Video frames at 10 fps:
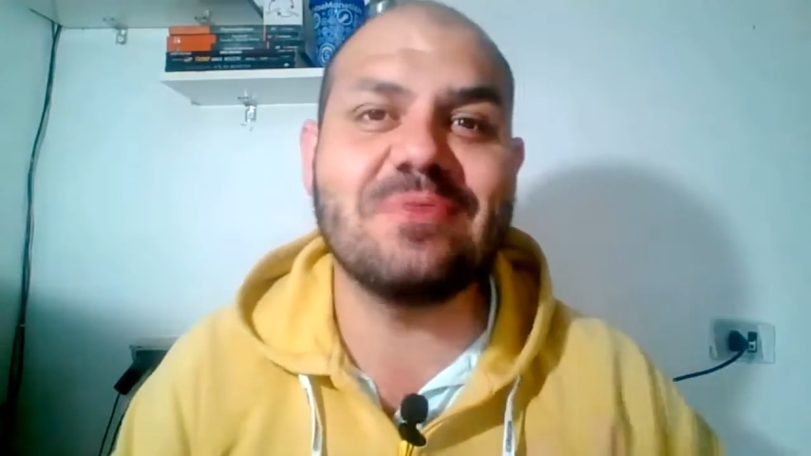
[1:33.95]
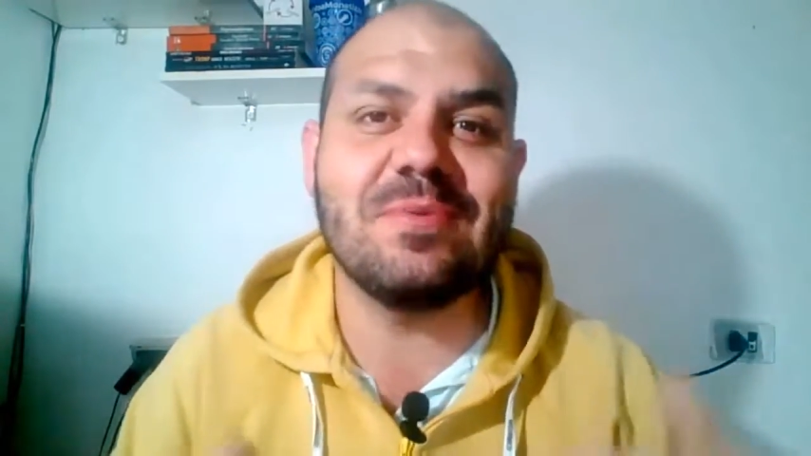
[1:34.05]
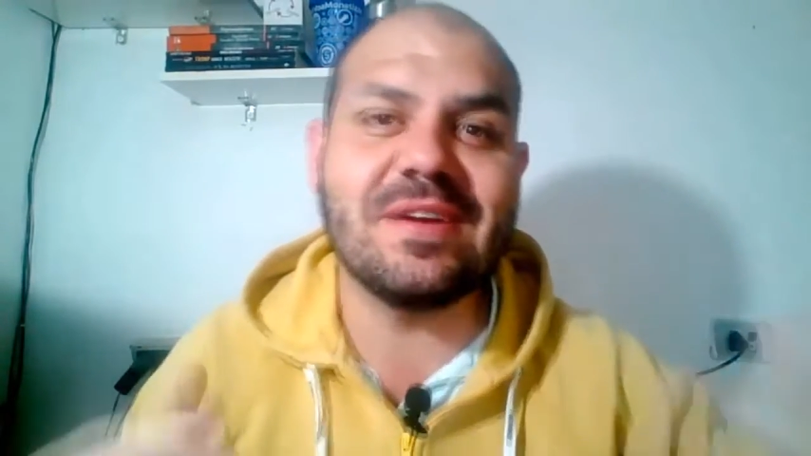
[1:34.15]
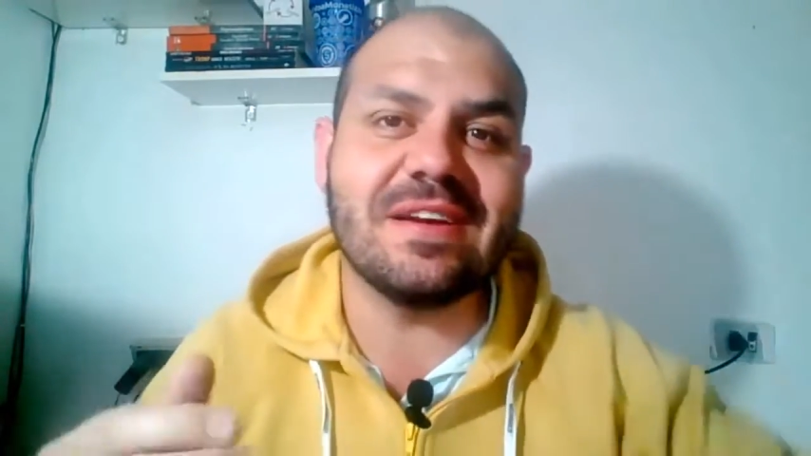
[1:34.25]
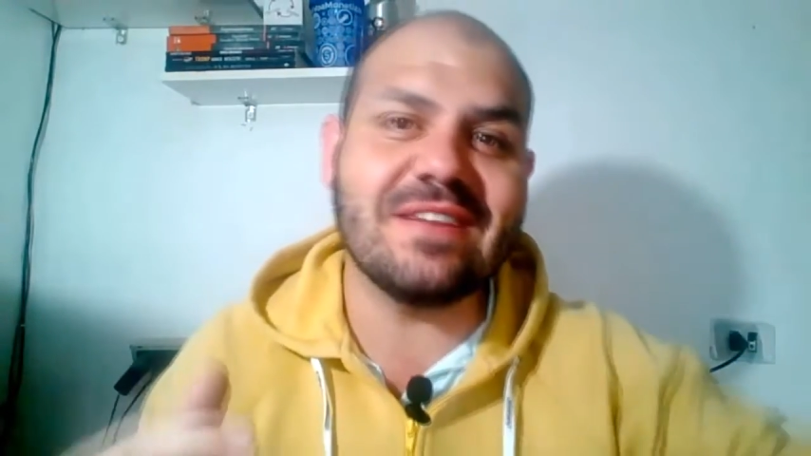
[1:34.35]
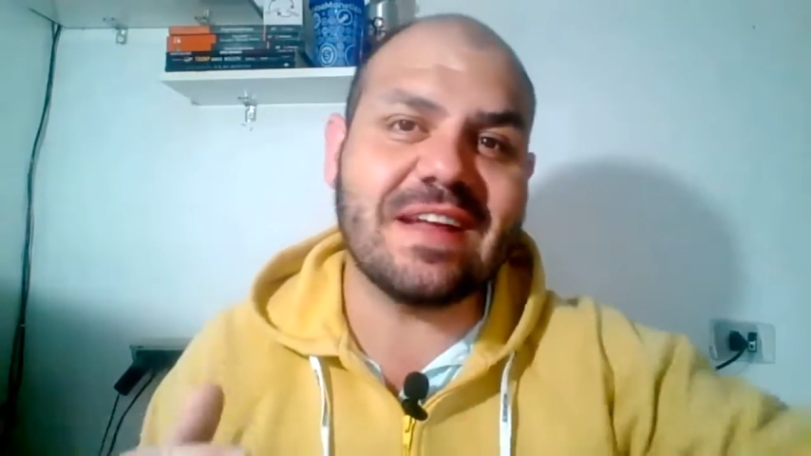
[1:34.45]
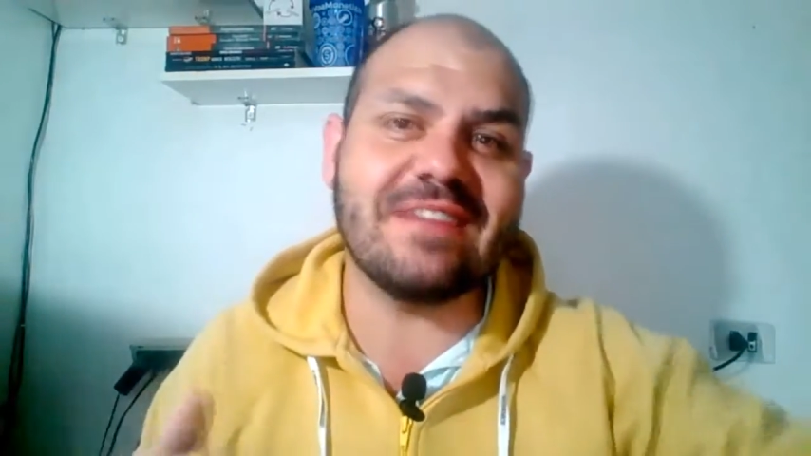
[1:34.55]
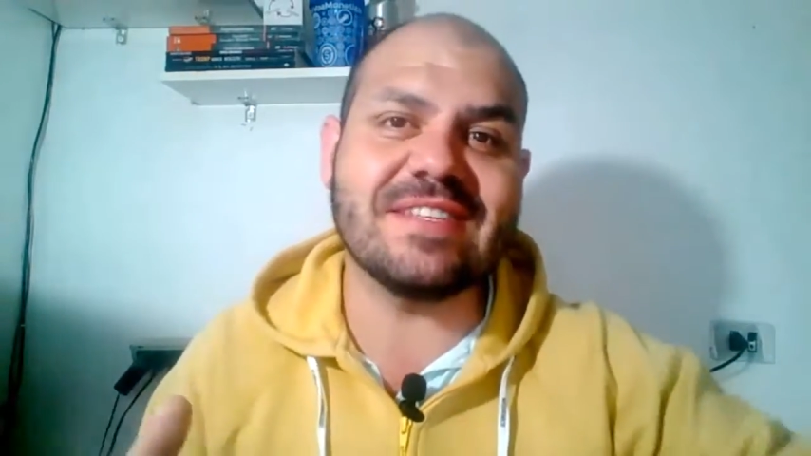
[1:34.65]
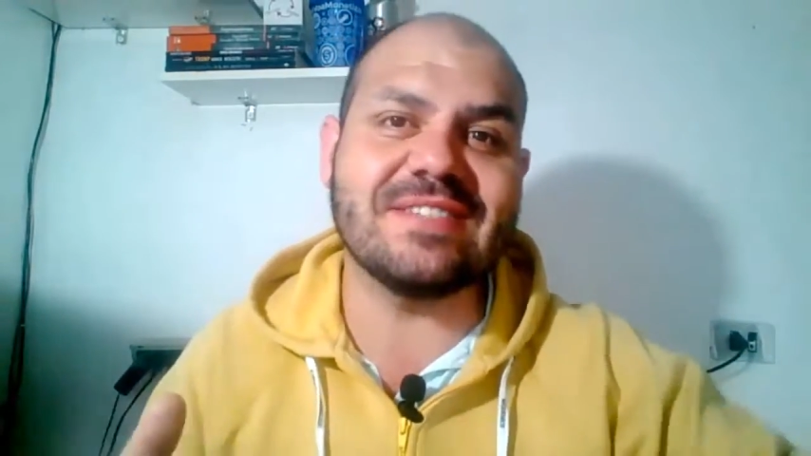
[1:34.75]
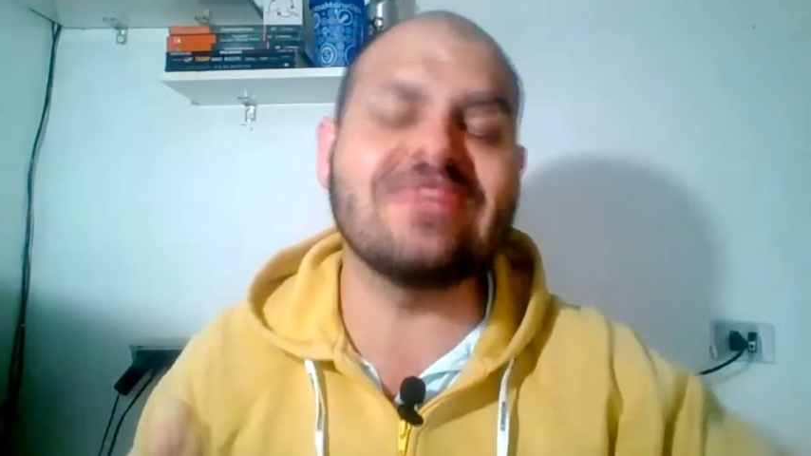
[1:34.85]
publicando a
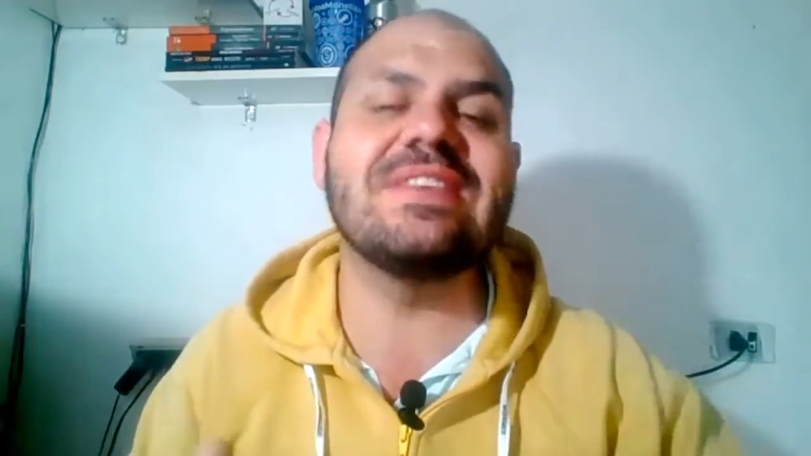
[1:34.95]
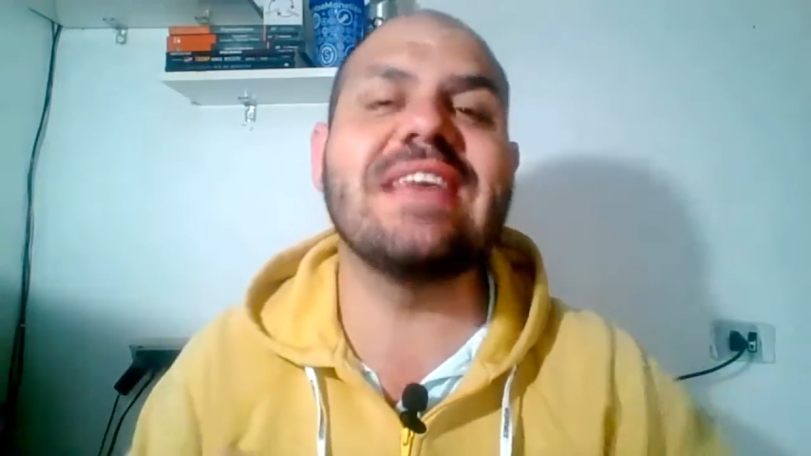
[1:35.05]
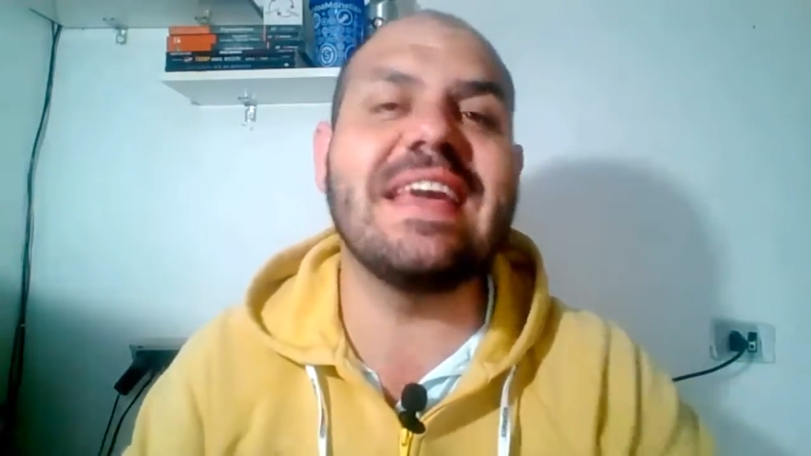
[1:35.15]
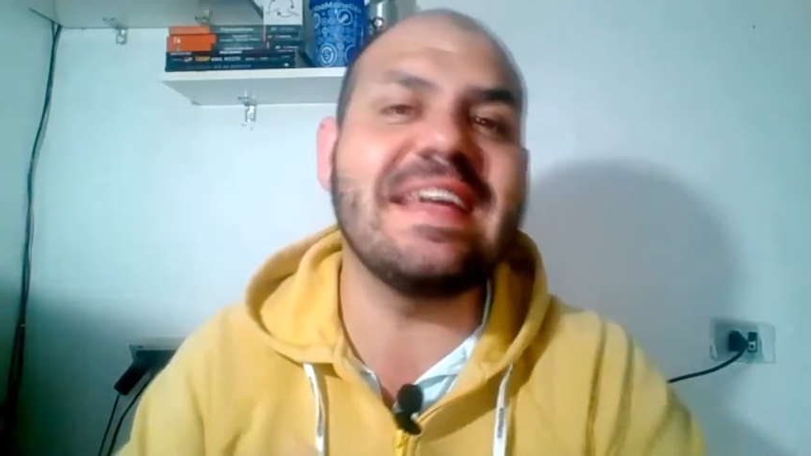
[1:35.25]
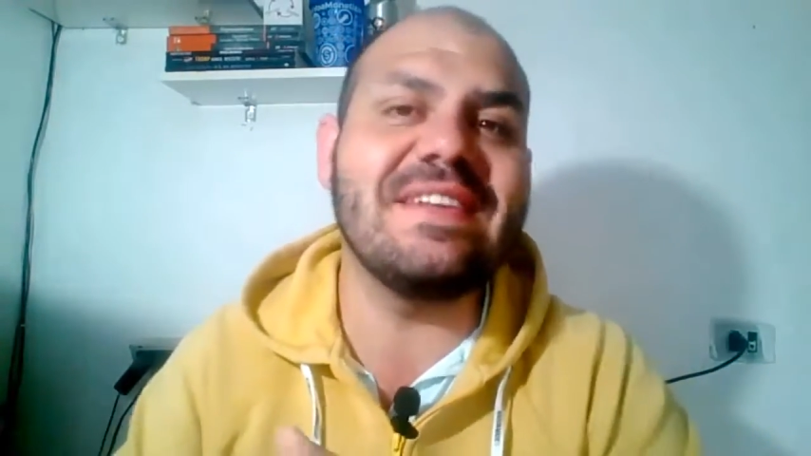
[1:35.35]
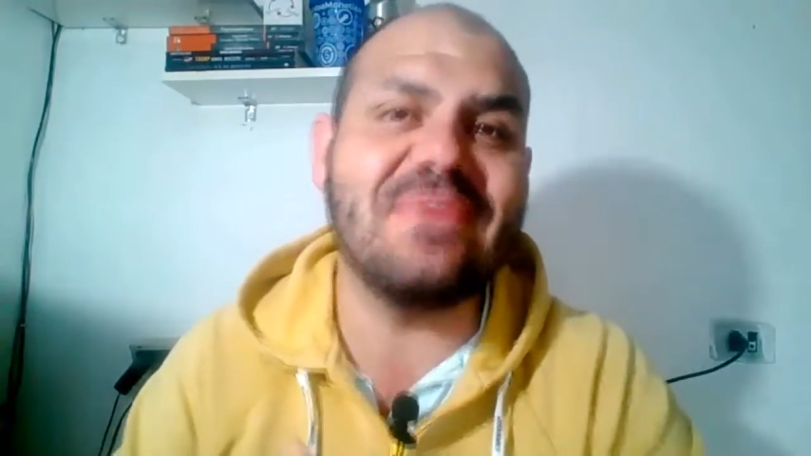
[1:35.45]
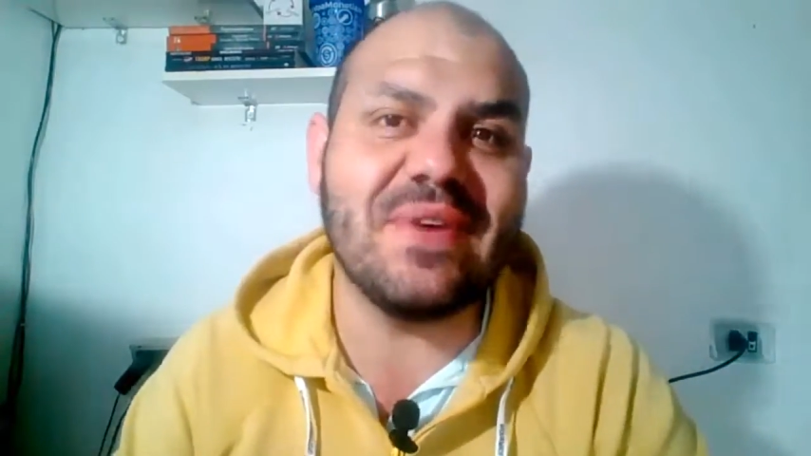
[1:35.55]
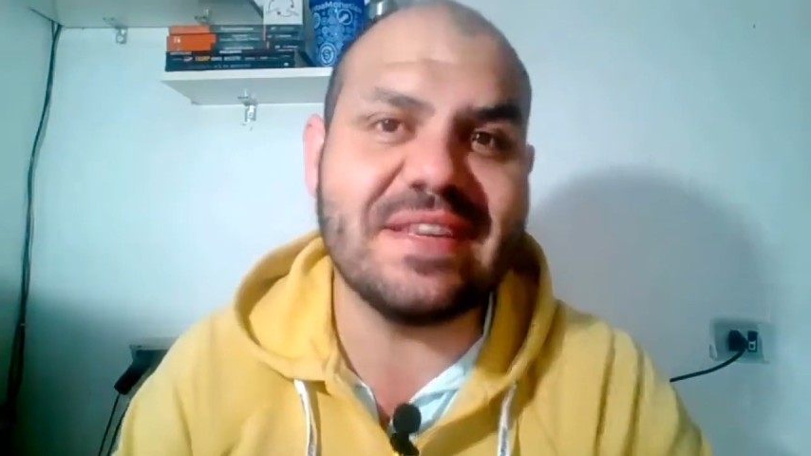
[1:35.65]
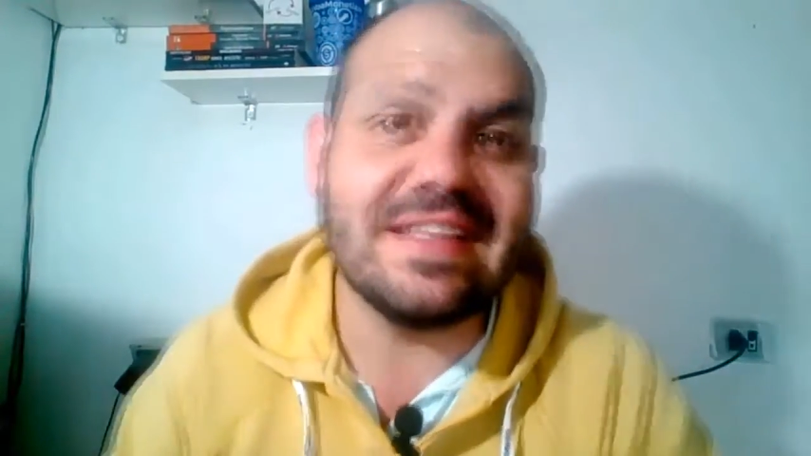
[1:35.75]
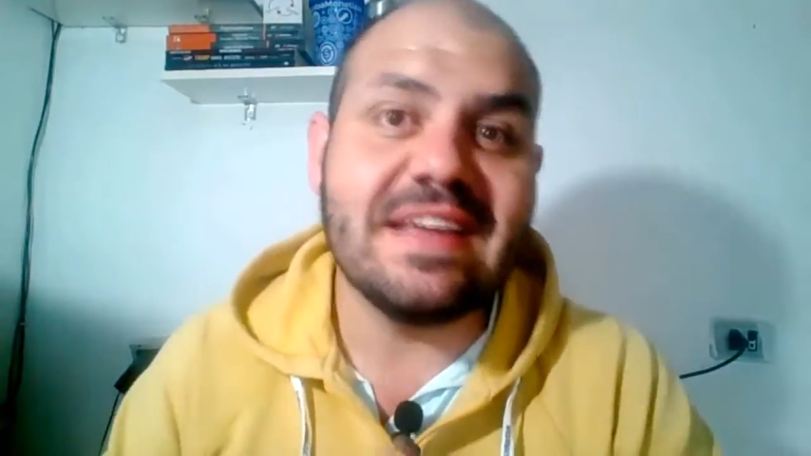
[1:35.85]
gravação que ele fez.